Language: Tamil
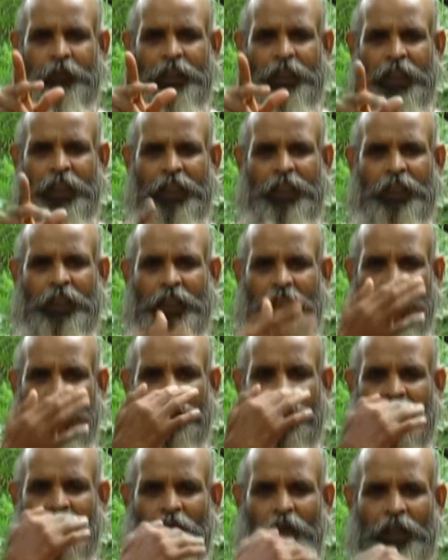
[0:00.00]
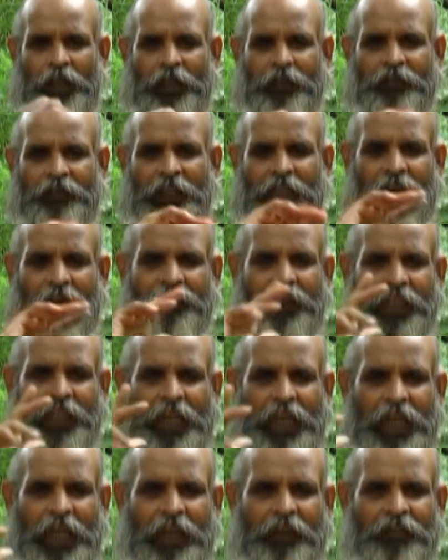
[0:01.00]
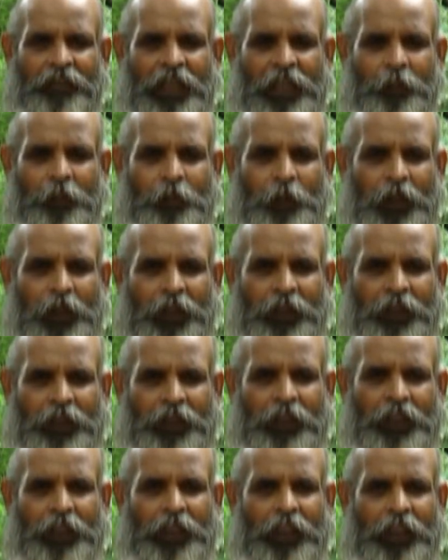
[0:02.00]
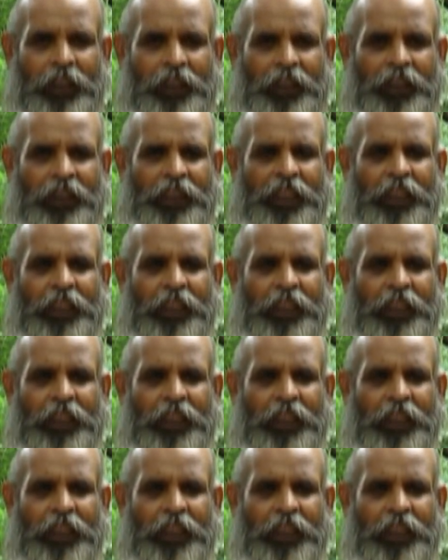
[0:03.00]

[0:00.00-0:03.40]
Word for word: இயங்கி தன்னுடைய வேர்வையாக வெளிப்படுத்துகிறது